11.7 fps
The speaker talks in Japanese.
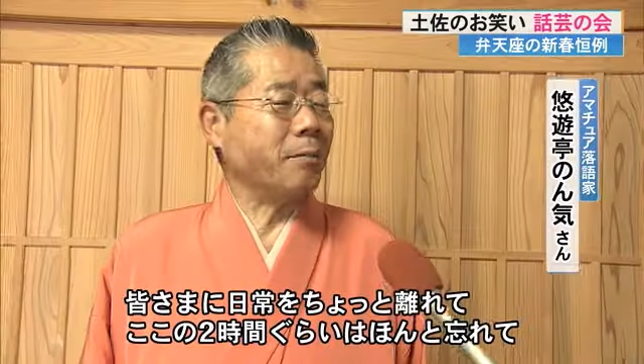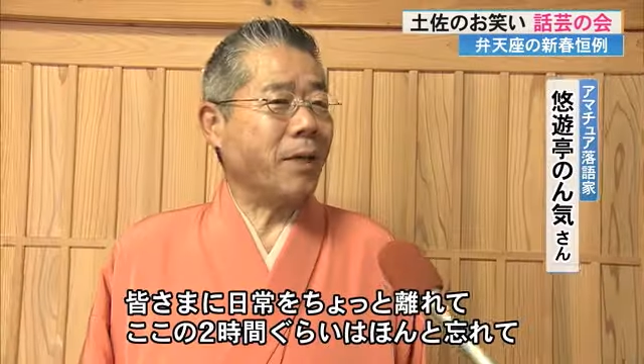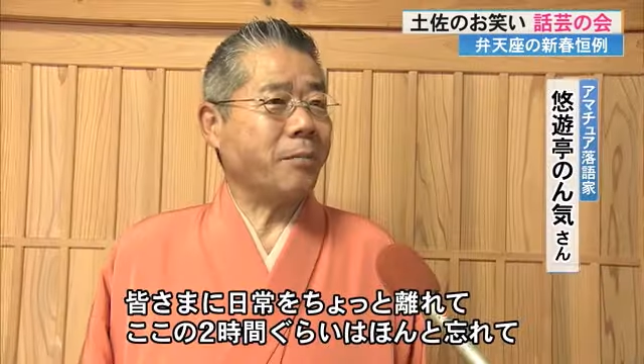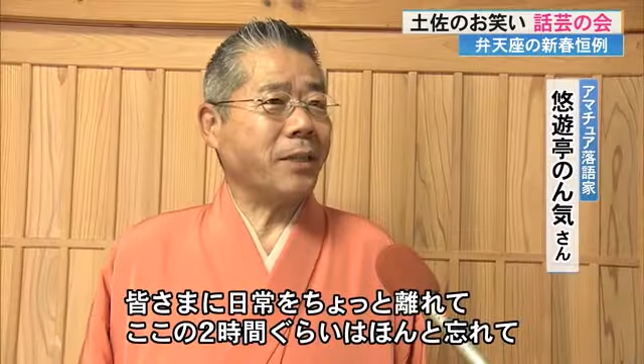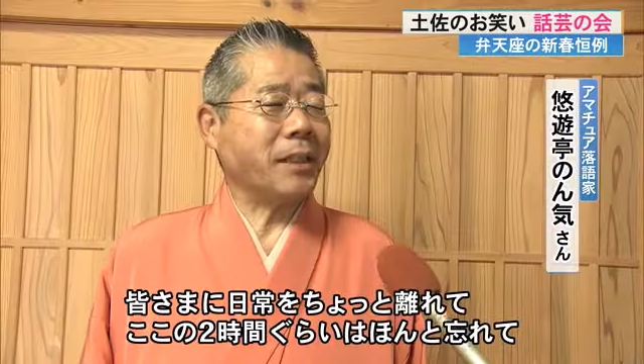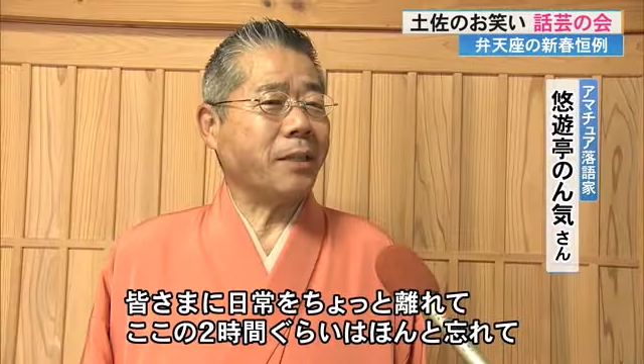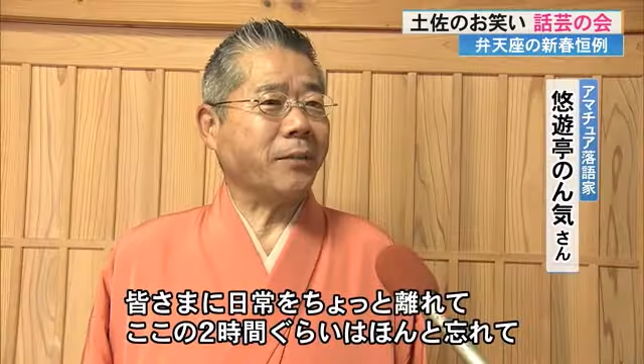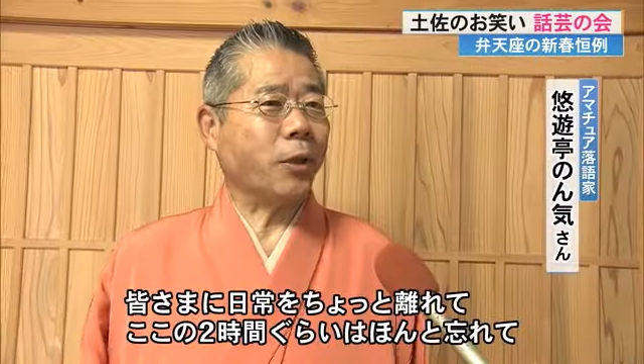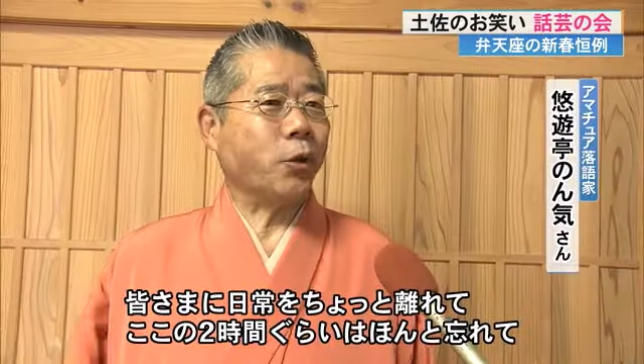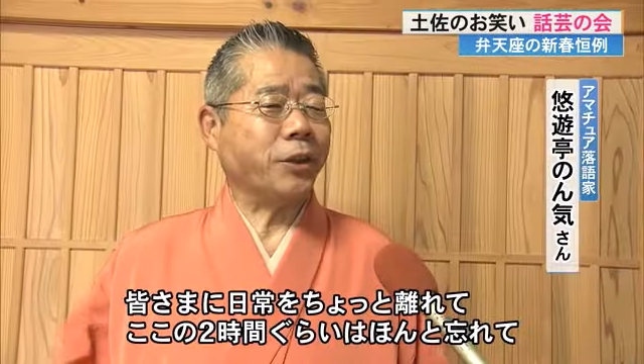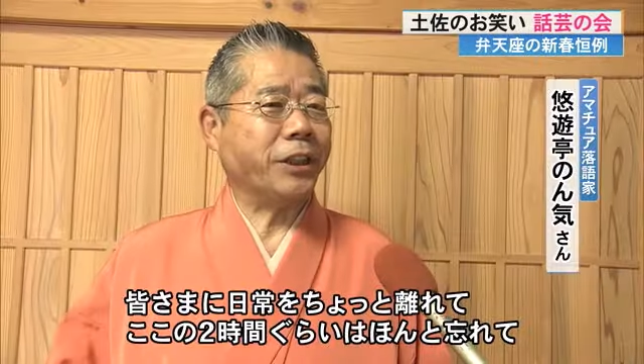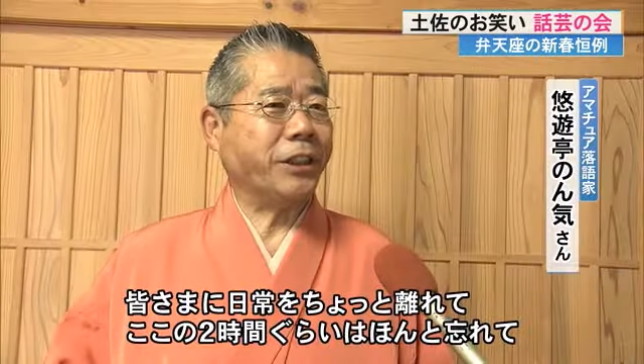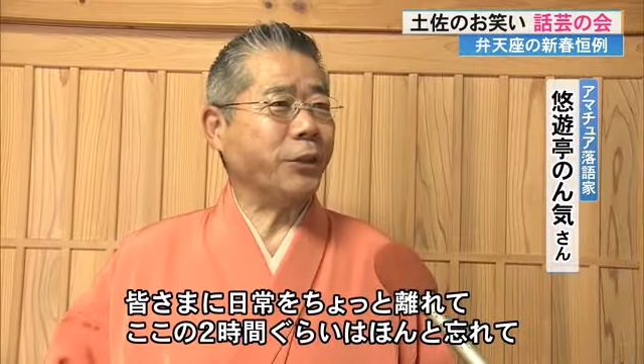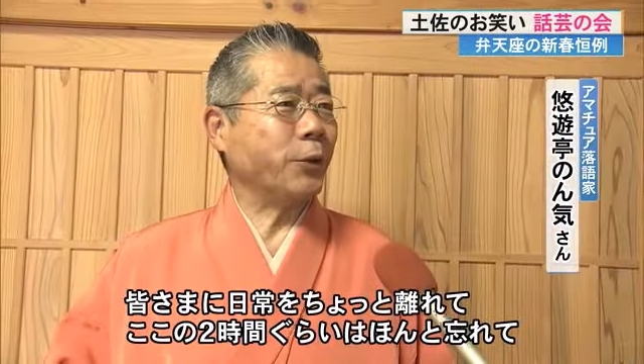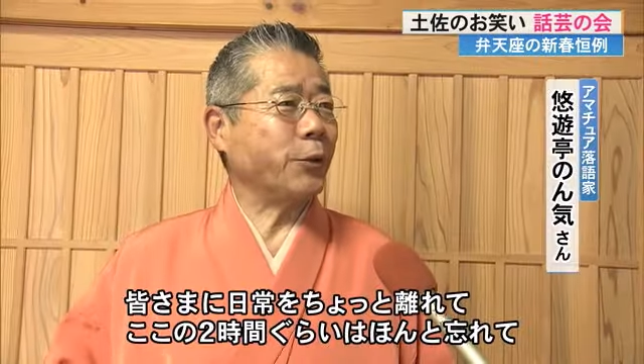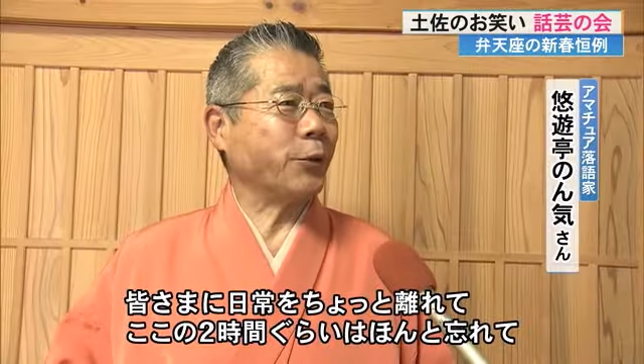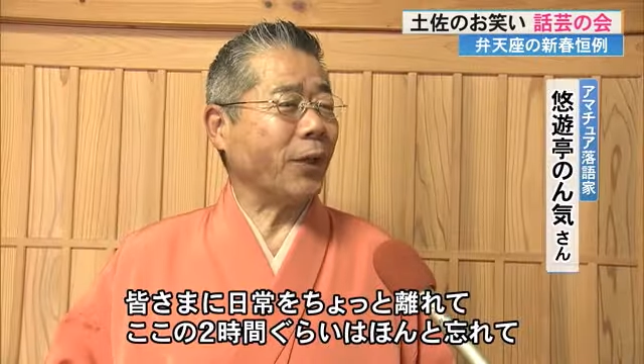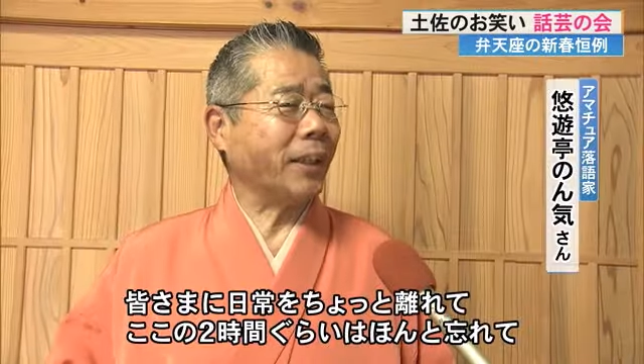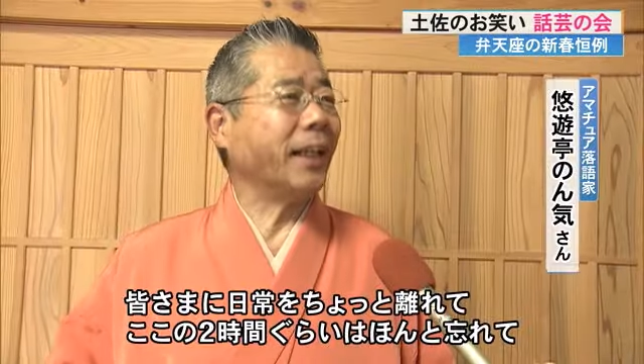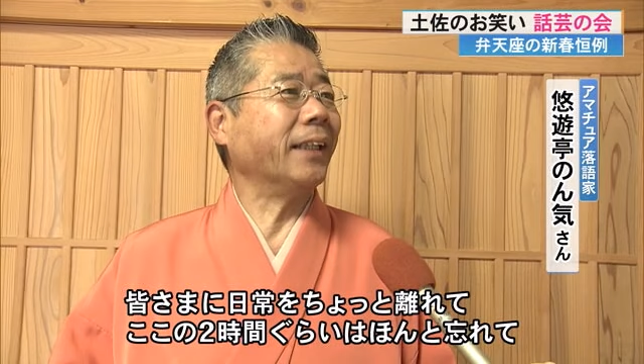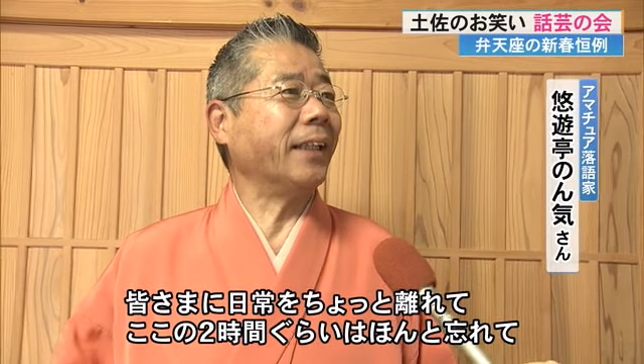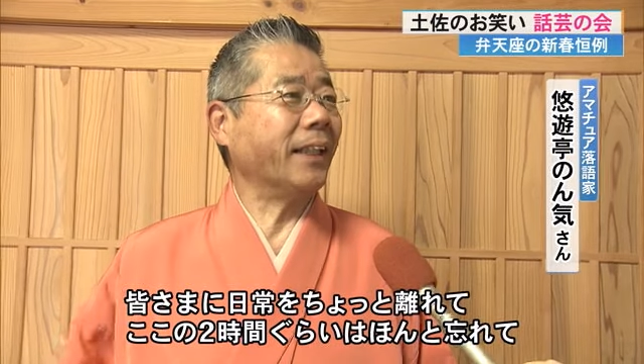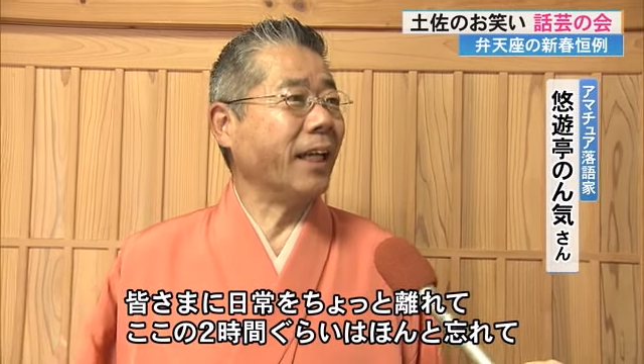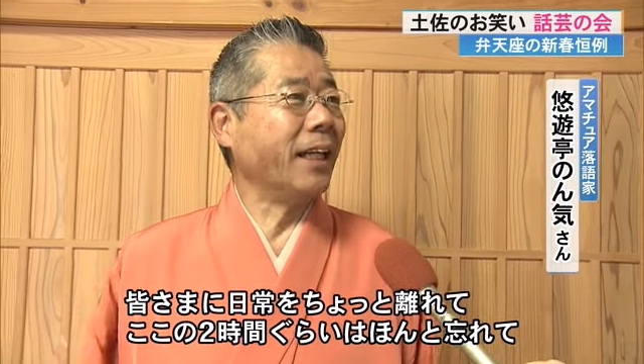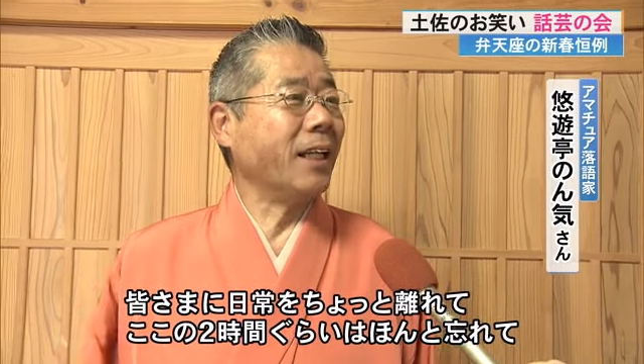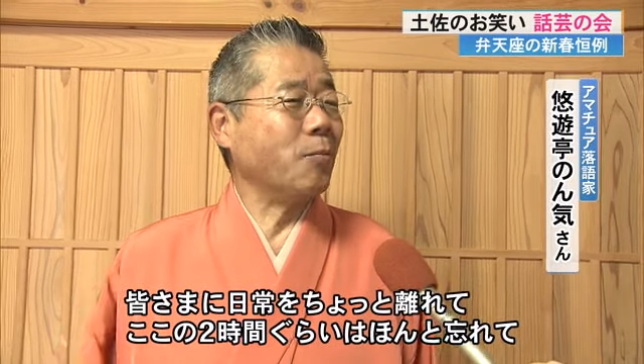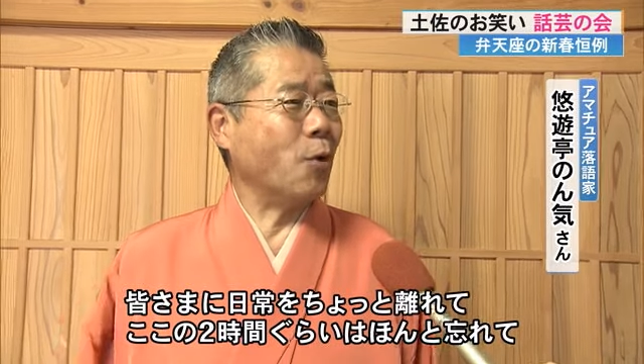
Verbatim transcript: まあ、皆さんもねこう日常をちょっと離れてね